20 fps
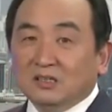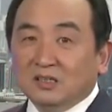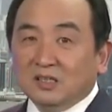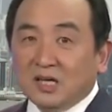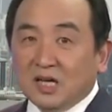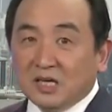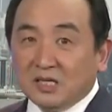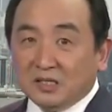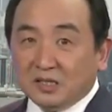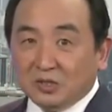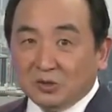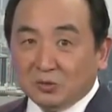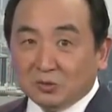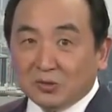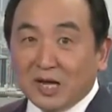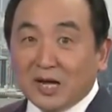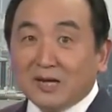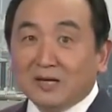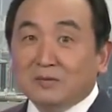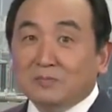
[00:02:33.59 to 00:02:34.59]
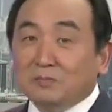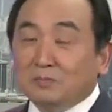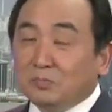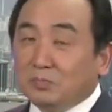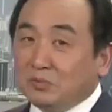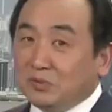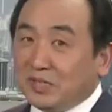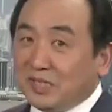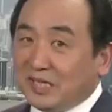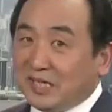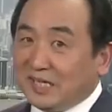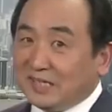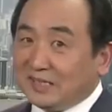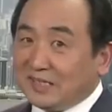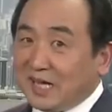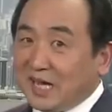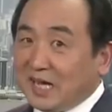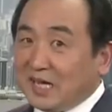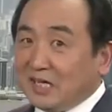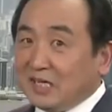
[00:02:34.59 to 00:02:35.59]
那犹太人不也
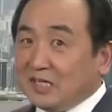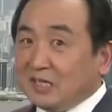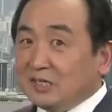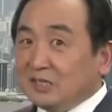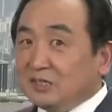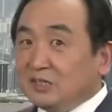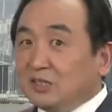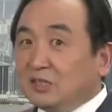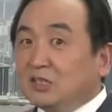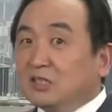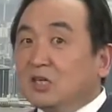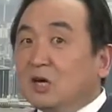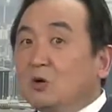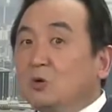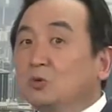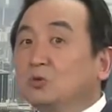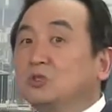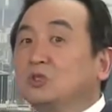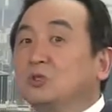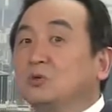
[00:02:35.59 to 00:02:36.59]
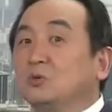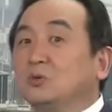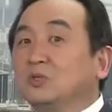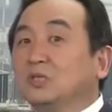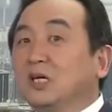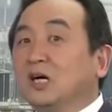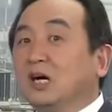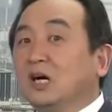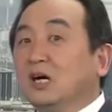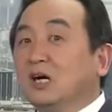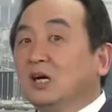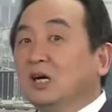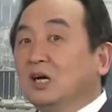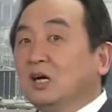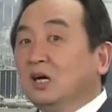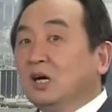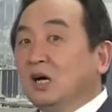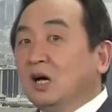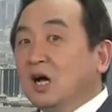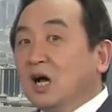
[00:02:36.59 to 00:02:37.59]
在遭受着
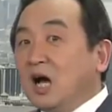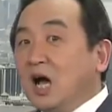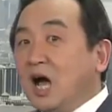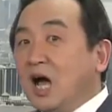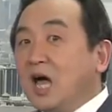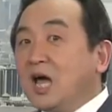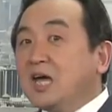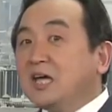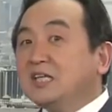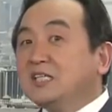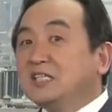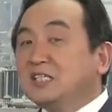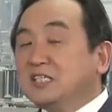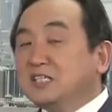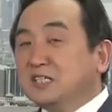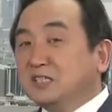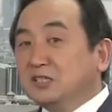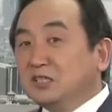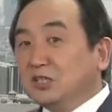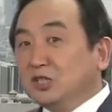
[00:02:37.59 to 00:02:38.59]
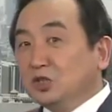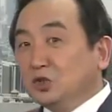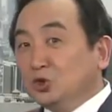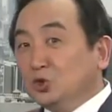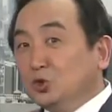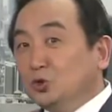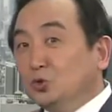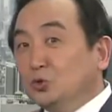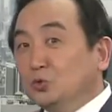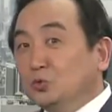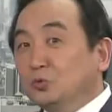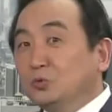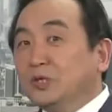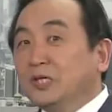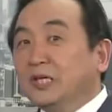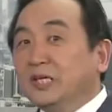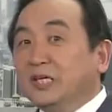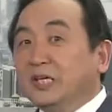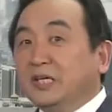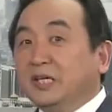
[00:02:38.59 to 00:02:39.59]
埃及人的奴
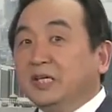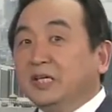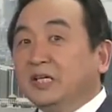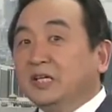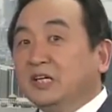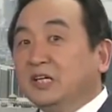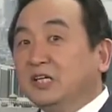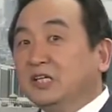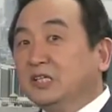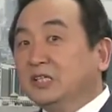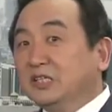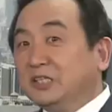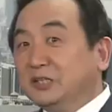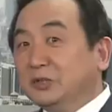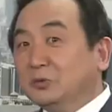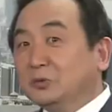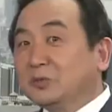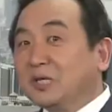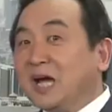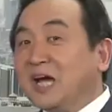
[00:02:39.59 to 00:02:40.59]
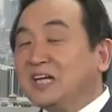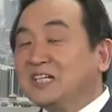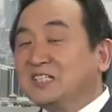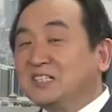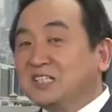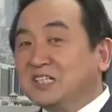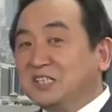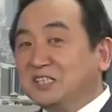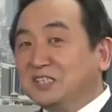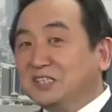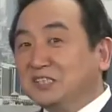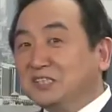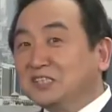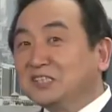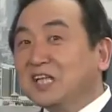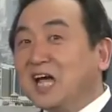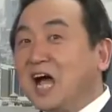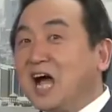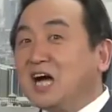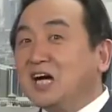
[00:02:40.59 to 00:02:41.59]
役，而犹太神
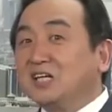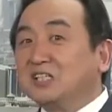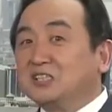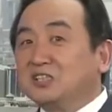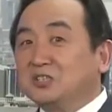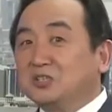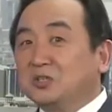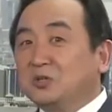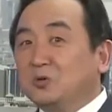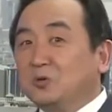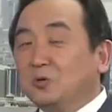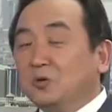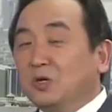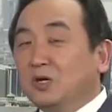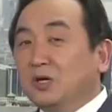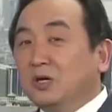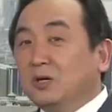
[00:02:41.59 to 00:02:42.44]
那时候